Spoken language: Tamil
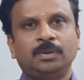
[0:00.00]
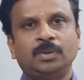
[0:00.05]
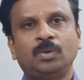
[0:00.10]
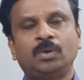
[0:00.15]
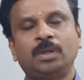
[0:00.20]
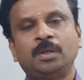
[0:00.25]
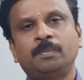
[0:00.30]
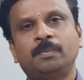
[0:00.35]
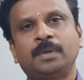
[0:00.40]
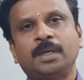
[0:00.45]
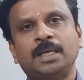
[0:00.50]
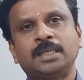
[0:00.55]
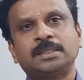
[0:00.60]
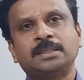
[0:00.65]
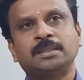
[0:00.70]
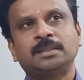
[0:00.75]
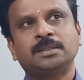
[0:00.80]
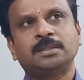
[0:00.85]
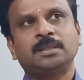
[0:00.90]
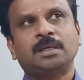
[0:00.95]
யூடியூப் கிளாஸ்
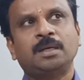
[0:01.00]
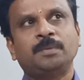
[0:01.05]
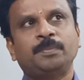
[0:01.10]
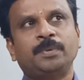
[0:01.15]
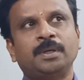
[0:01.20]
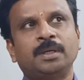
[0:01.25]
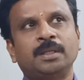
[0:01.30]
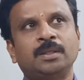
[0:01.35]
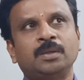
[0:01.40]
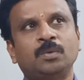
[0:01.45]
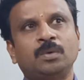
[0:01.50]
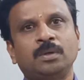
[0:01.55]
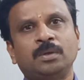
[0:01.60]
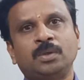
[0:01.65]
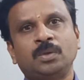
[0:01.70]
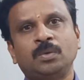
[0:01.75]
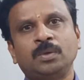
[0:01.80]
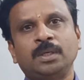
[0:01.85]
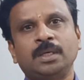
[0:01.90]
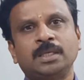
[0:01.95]
ஸ்டார்ட் பண்ணது ஒரு
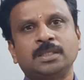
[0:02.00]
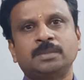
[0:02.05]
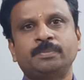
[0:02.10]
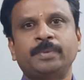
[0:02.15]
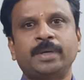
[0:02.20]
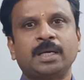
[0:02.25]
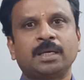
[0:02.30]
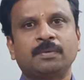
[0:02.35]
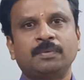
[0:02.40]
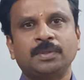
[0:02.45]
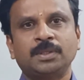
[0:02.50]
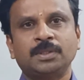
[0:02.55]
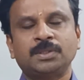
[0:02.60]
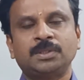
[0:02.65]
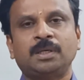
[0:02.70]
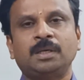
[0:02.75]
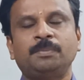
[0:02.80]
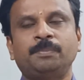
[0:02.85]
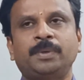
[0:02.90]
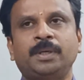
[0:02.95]
டூ இயர்ஸ் பேக் வந்து
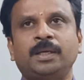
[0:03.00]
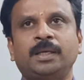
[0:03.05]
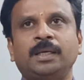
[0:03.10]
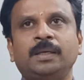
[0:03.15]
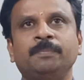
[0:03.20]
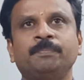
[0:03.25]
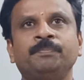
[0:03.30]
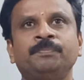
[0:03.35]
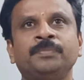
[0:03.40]
ஸ்டார்ட் பண்ணேன்